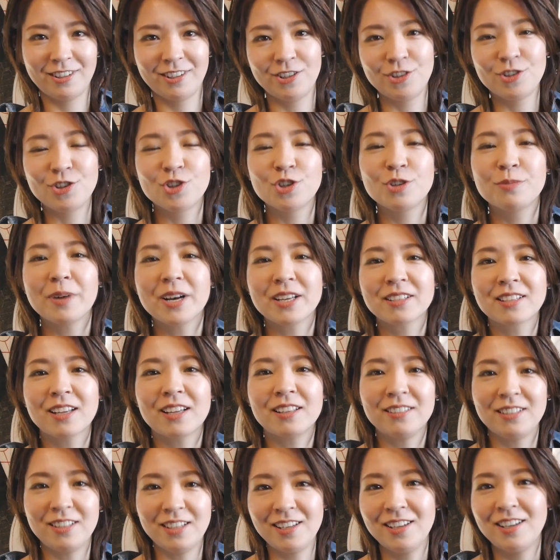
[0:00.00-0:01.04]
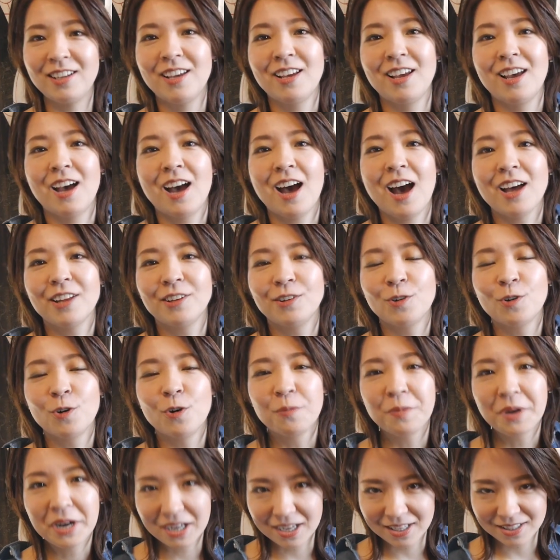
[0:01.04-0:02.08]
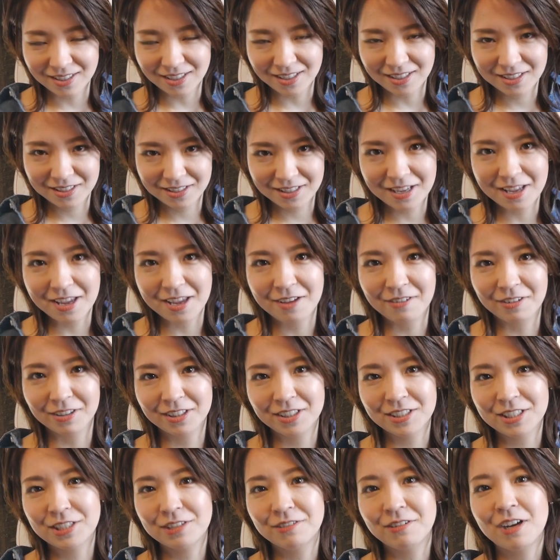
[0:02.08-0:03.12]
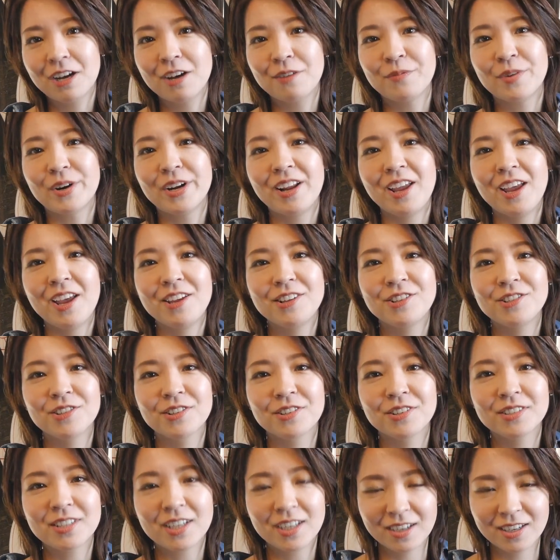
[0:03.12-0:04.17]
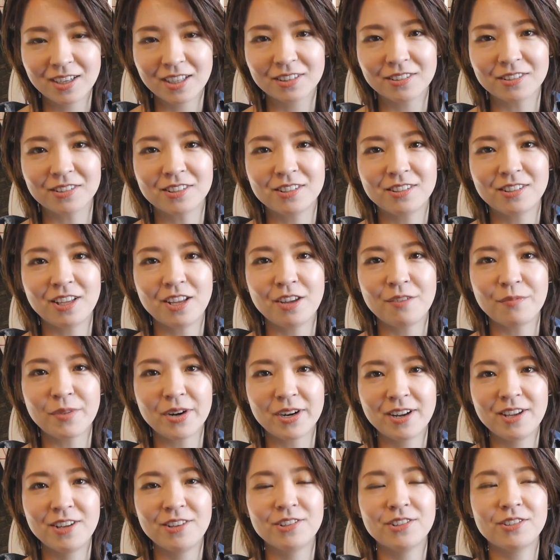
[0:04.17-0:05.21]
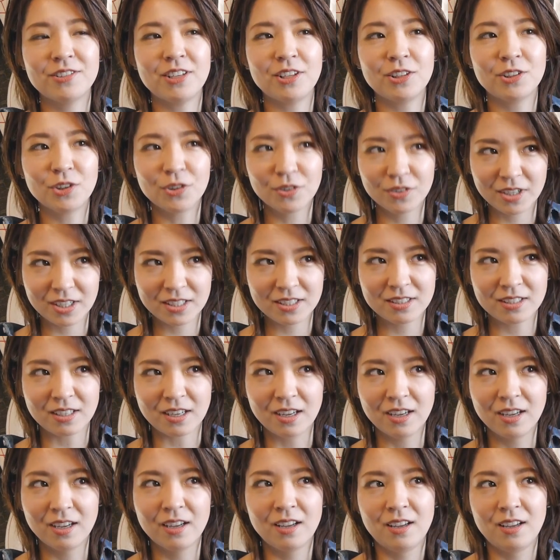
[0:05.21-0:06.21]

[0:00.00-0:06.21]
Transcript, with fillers: YouTuber さんにあのお任せして私はバレエ衣装作家としてバレエ衣装に特化した